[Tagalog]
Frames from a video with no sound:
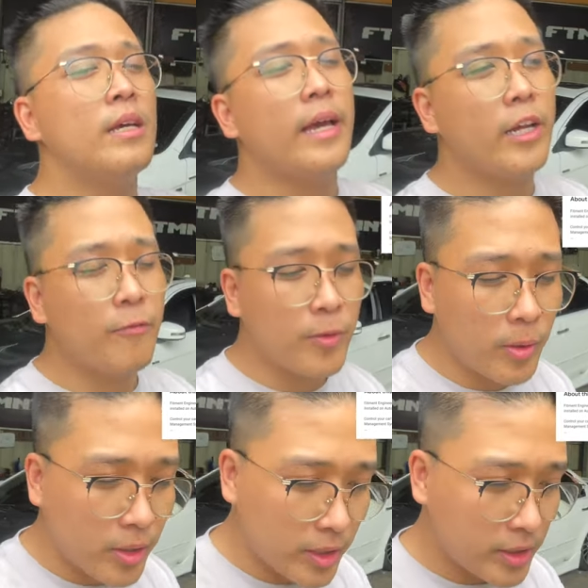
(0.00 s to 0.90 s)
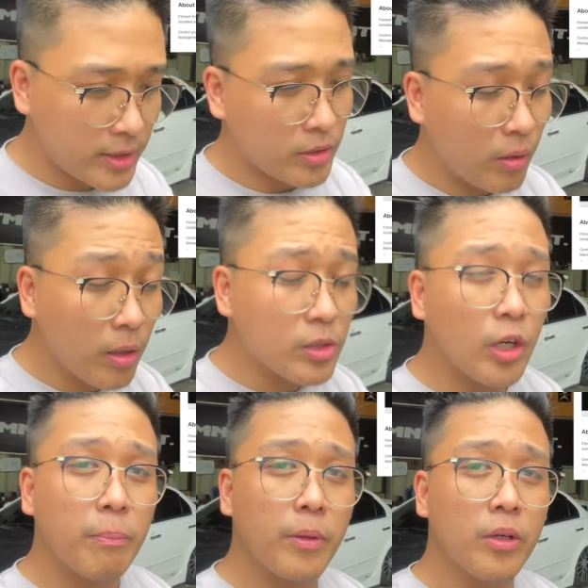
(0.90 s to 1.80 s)
And of course, it's also
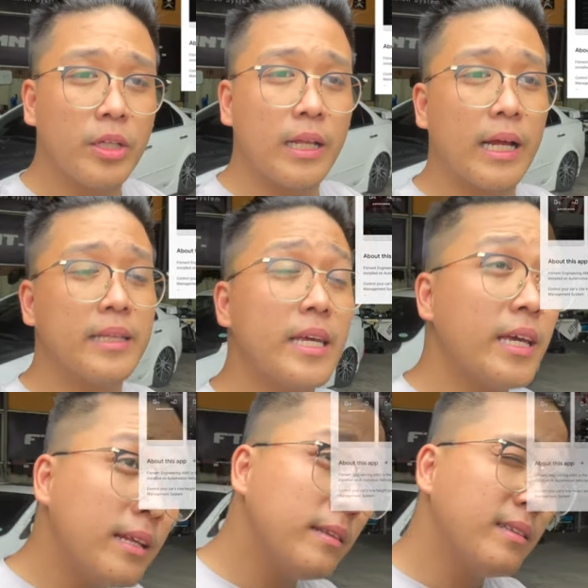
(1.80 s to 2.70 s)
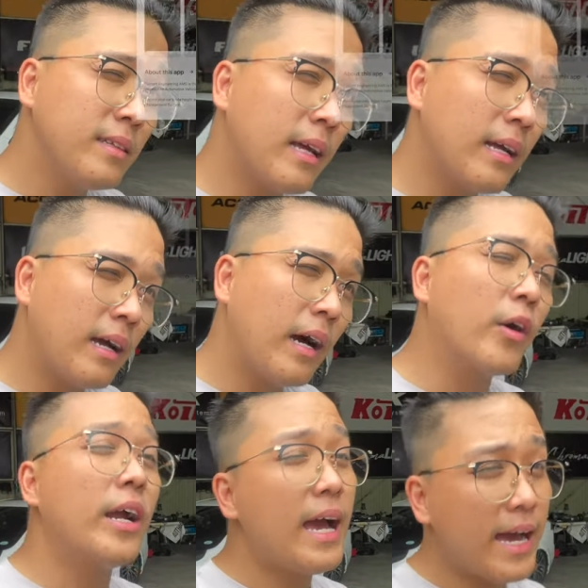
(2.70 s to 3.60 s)
uploaded on in
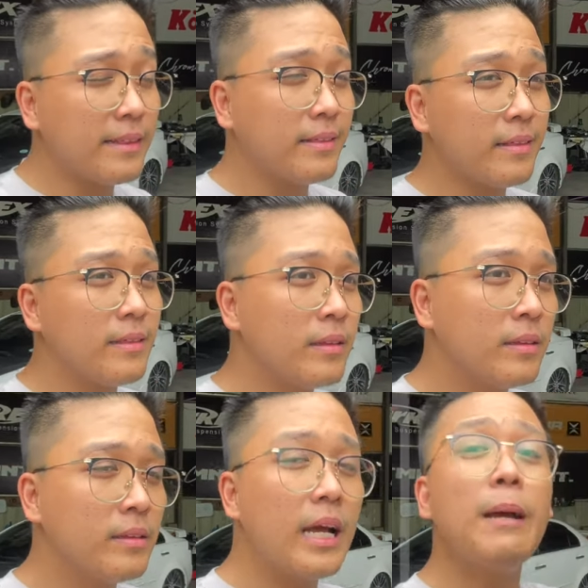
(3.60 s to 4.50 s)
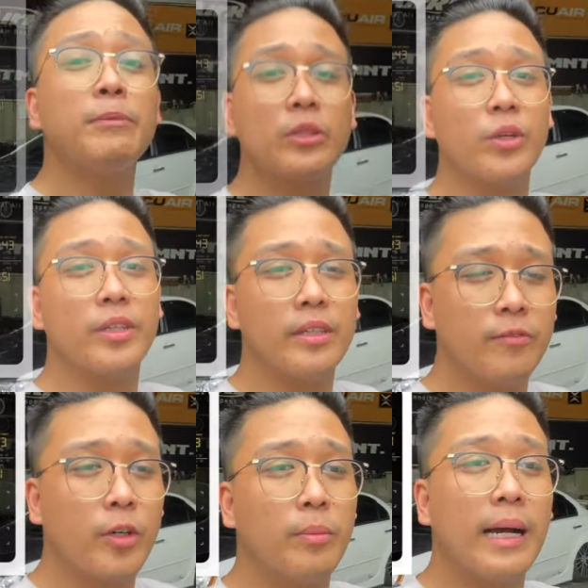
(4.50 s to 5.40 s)
or at App Store
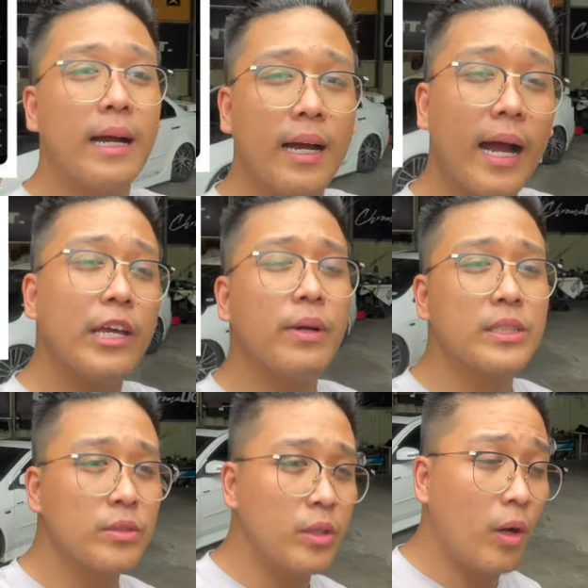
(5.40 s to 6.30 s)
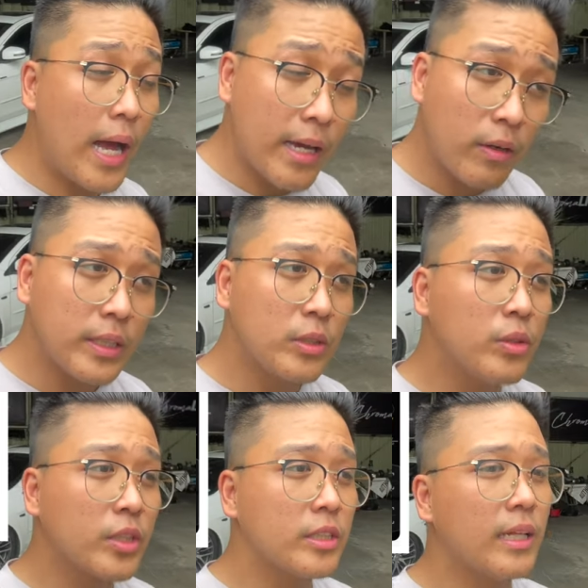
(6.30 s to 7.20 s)
for mga iOS iOS
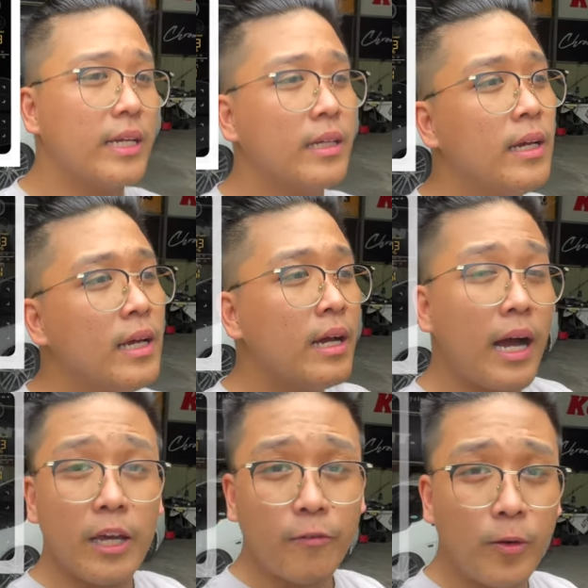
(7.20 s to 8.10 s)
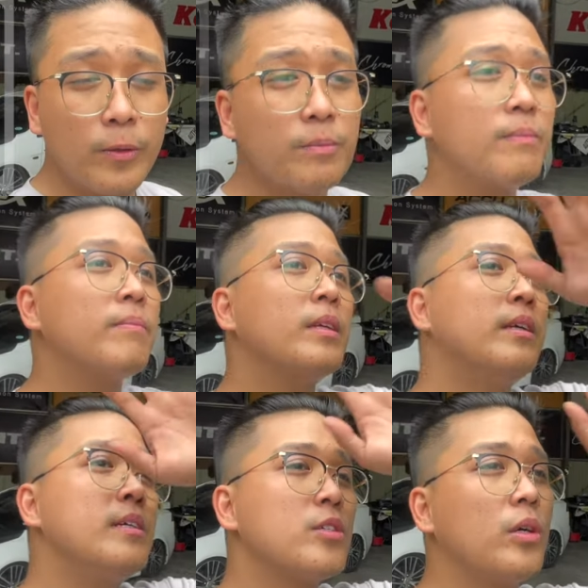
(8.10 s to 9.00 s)
users like iPhone.
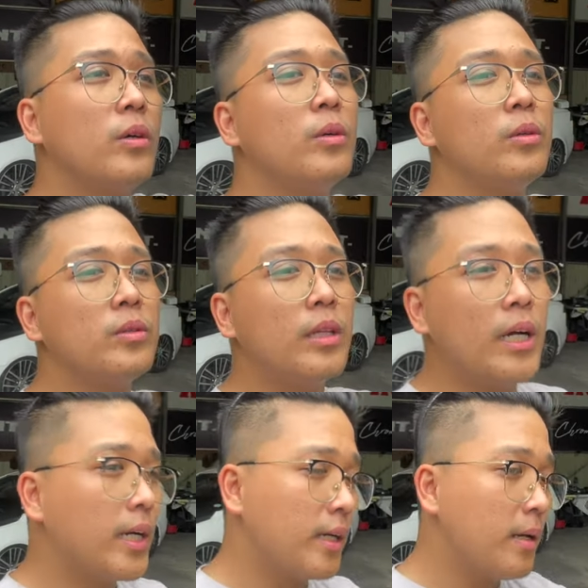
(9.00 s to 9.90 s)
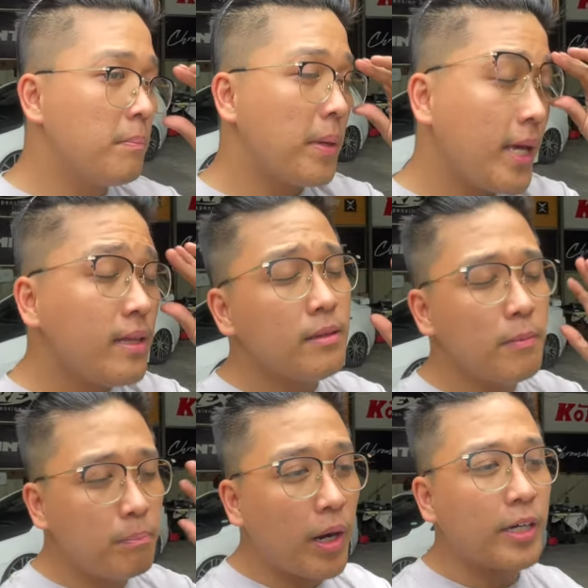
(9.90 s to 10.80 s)
So the main
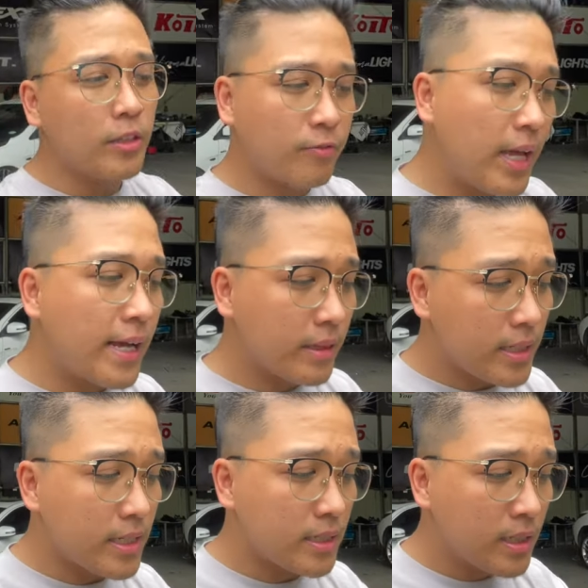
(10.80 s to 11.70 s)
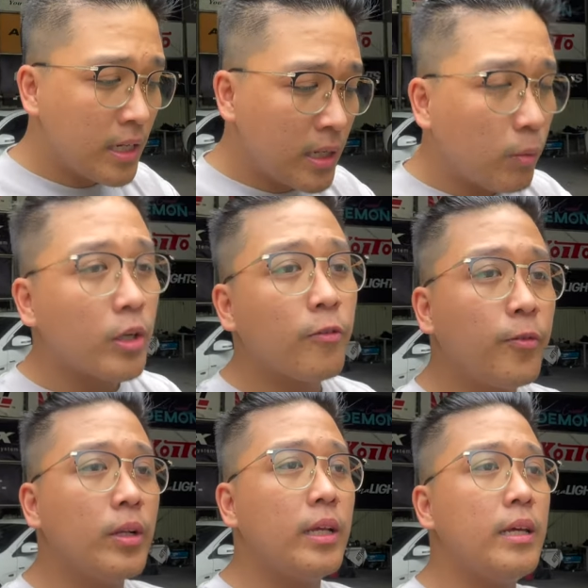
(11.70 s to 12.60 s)
part of that is we're
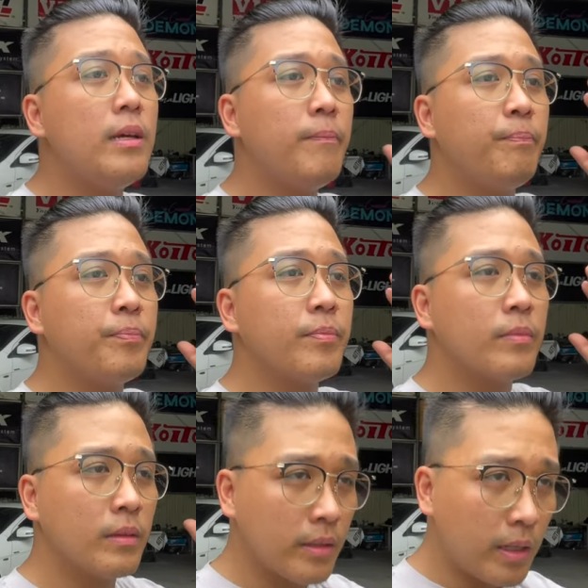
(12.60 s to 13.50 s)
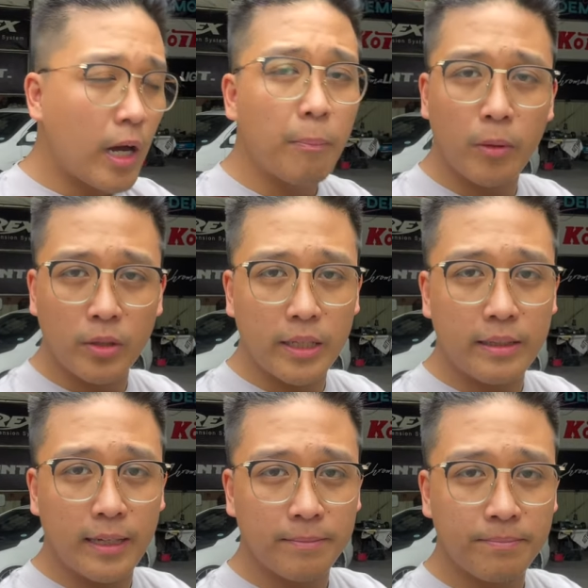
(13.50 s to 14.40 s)
fully uploaded
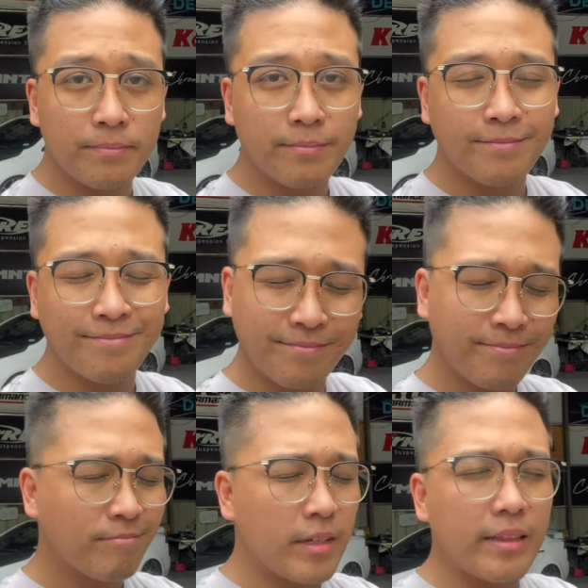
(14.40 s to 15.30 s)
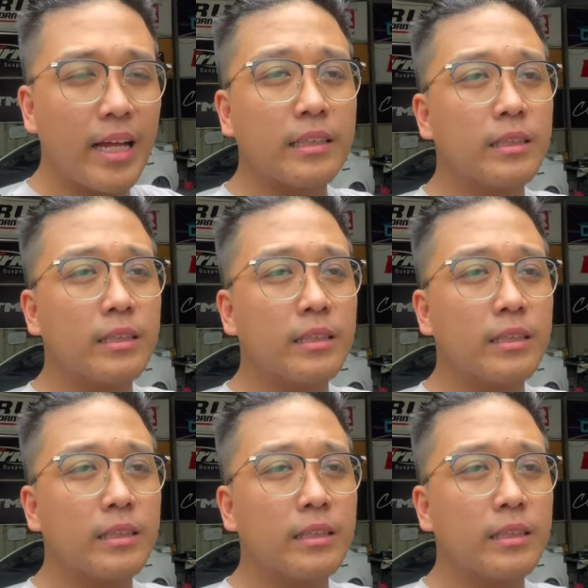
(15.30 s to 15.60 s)
na. And that's